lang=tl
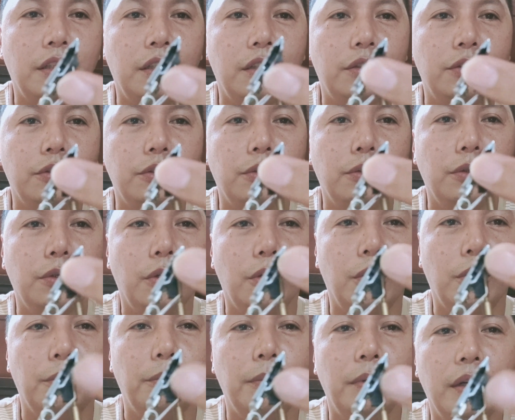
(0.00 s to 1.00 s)
yung
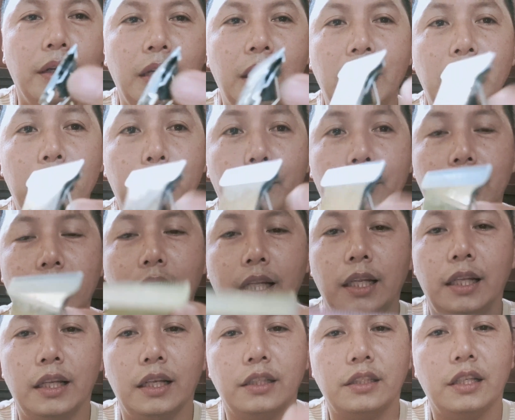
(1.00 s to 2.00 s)
loob, madali
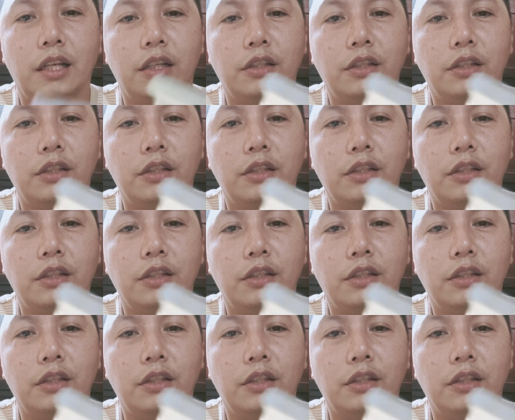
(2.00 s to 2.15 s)
lang siya.